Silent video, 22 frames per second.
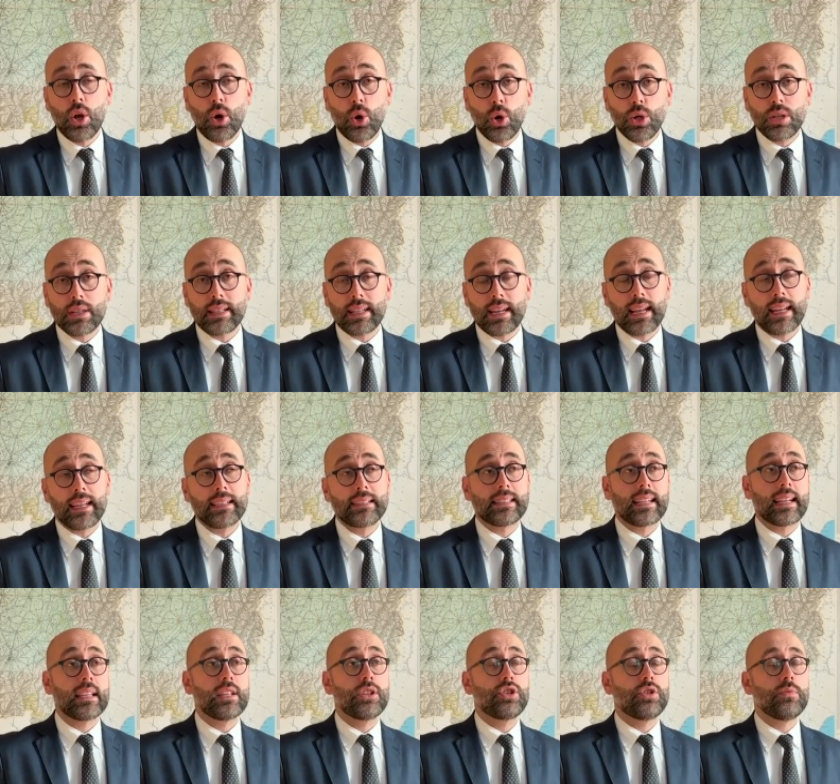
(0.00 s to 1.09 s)
oltre
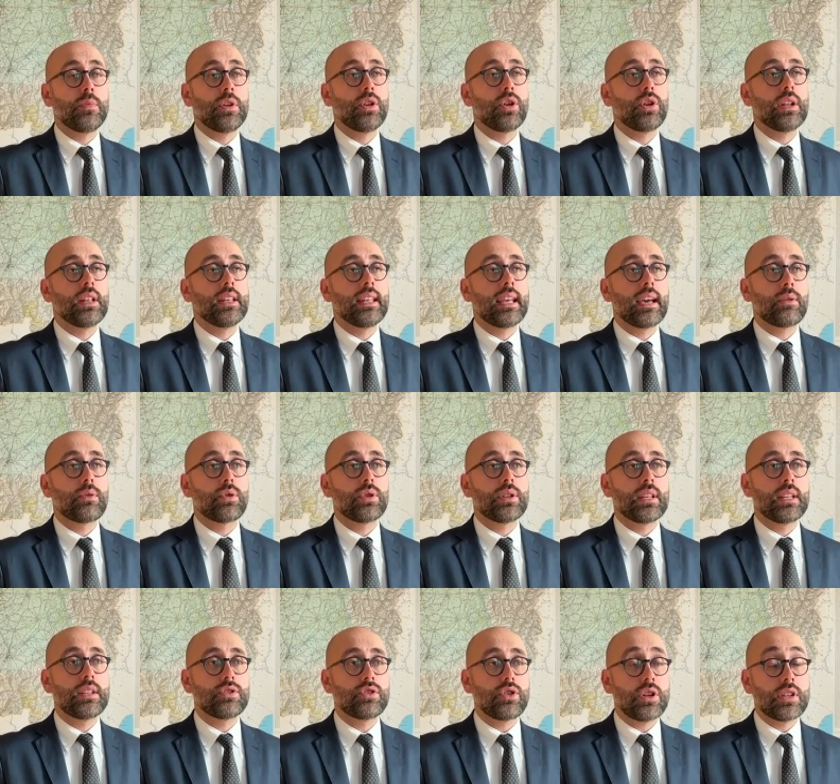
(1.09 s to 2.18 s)
13 milioni di euro di
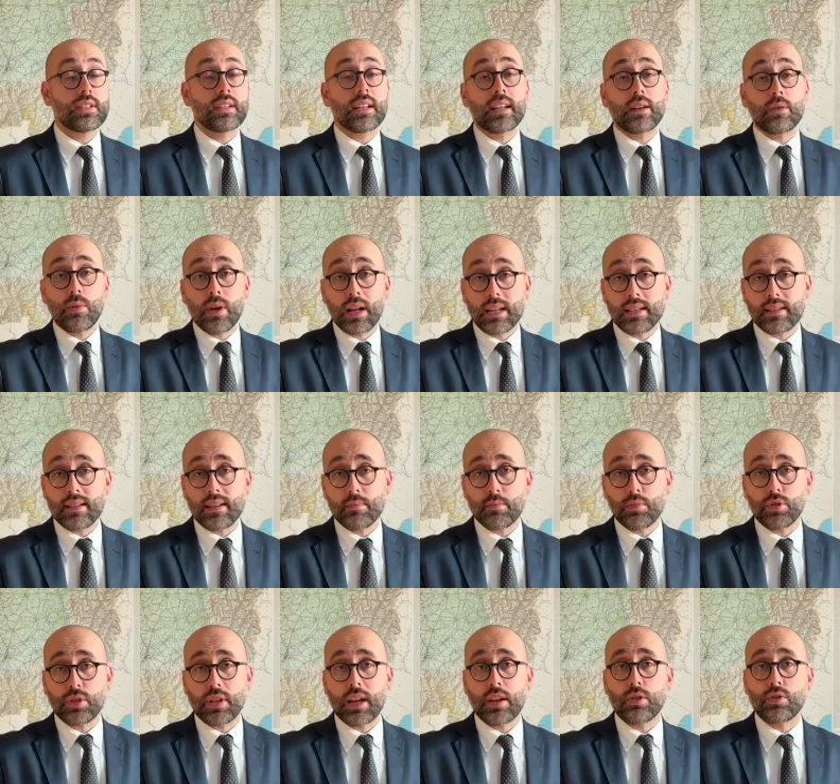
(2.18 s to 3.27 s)
risorse alle quali se ne
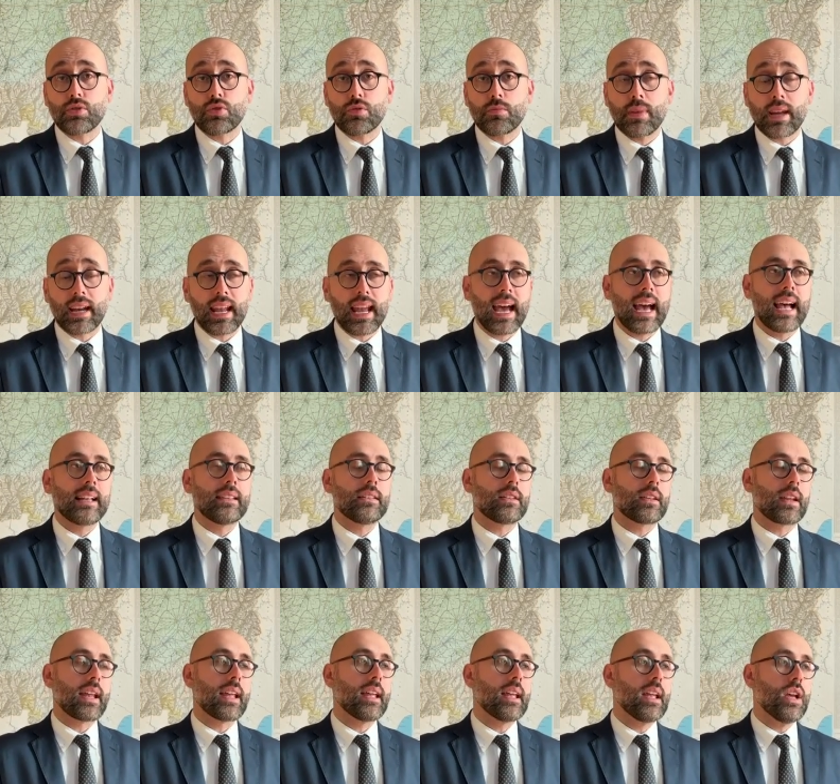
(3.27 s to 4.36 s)
potranno sommare
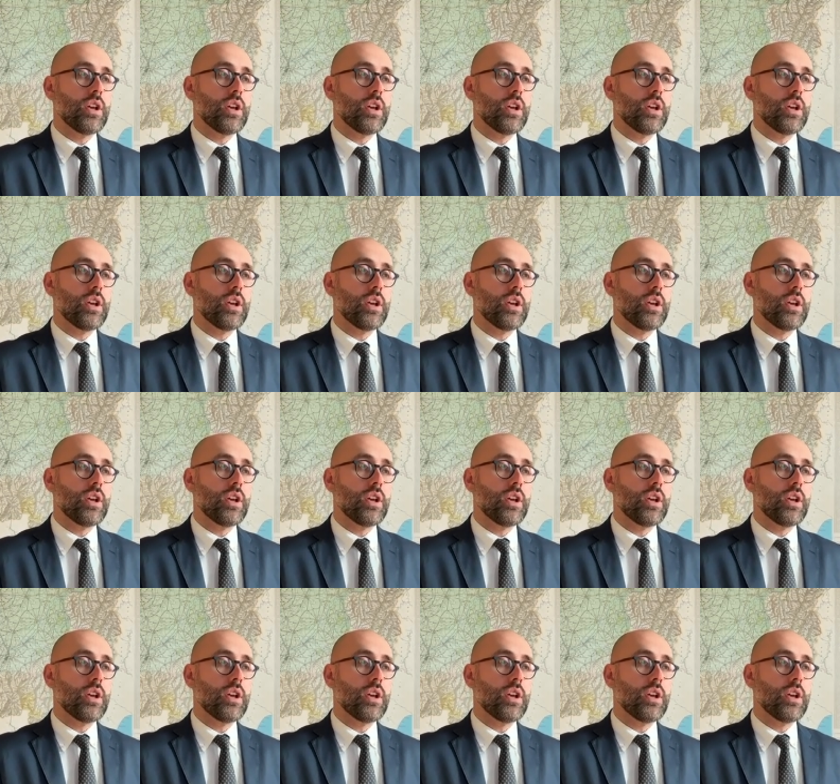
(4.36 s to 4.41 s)
altre